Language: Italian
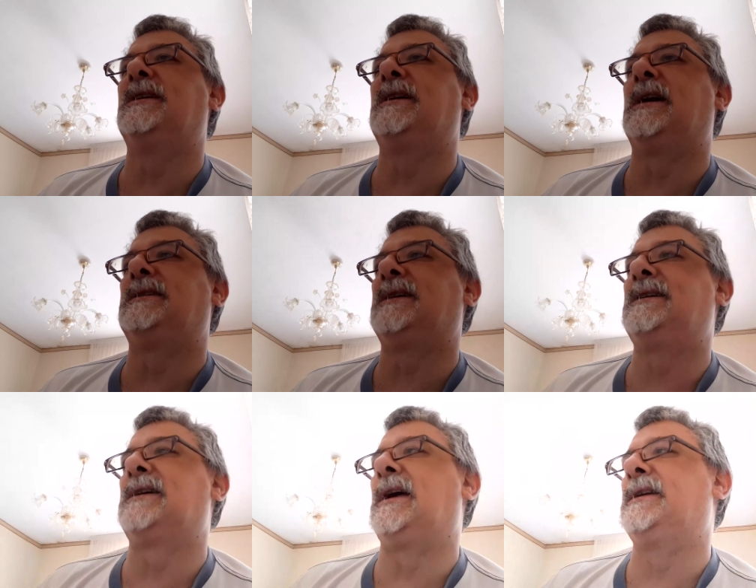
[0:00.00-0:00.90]
legati
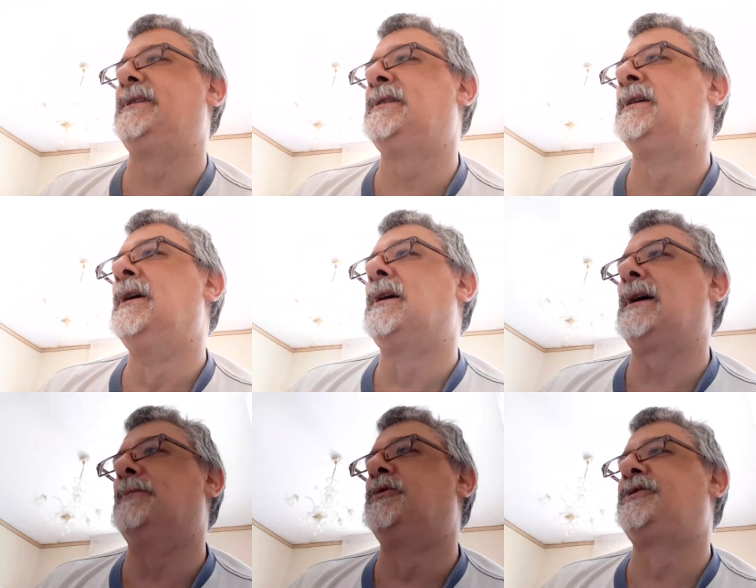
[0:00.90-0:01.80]
ai clan
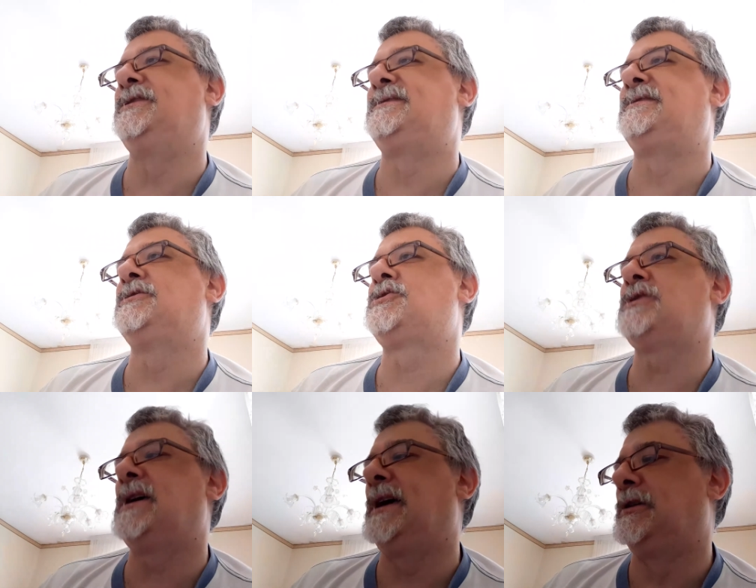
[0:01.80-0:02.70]

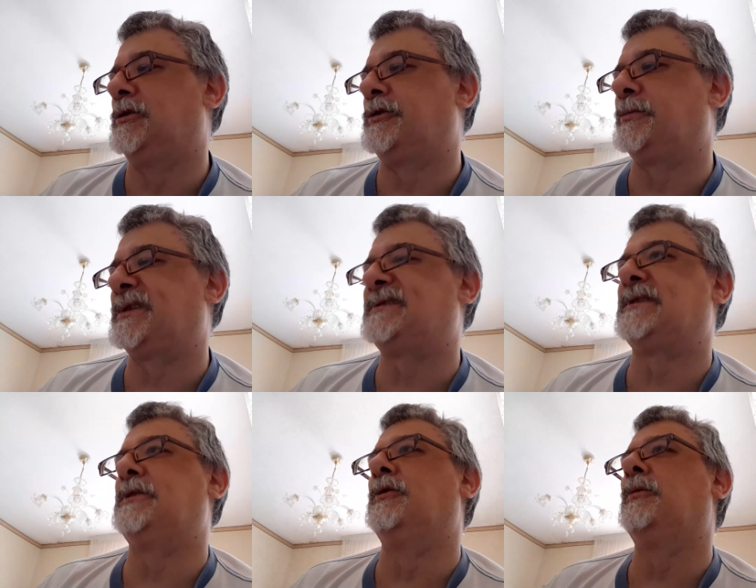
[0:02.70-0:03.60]
camorristici e ai loro
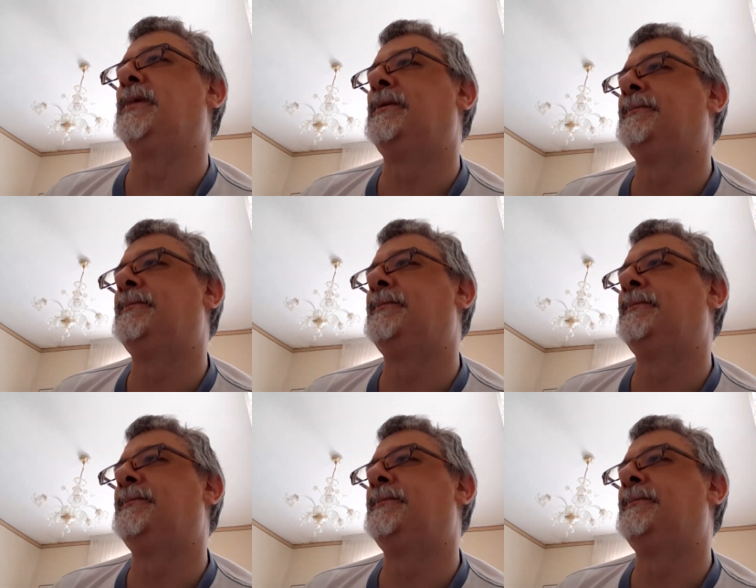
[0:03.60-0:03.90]
prestanome.